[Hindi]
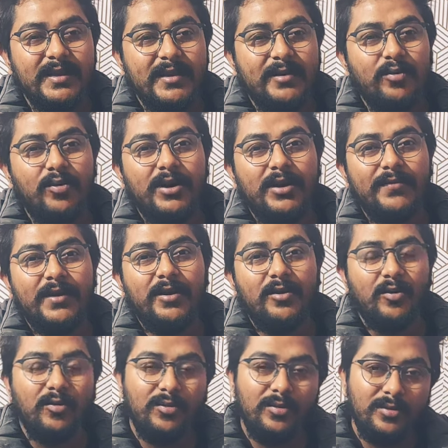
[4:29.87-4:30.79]
दे डोंट इवन
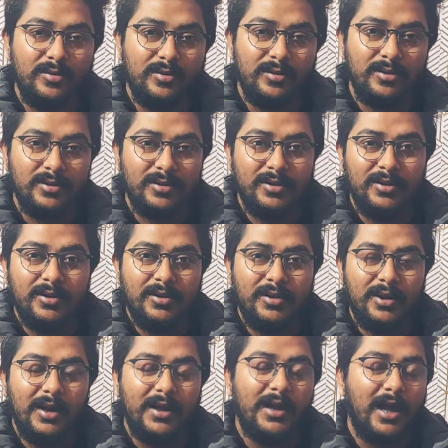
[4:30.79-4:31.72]
नो
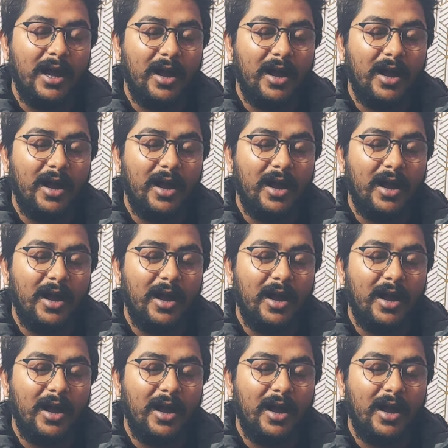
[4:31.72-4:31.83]
लाइक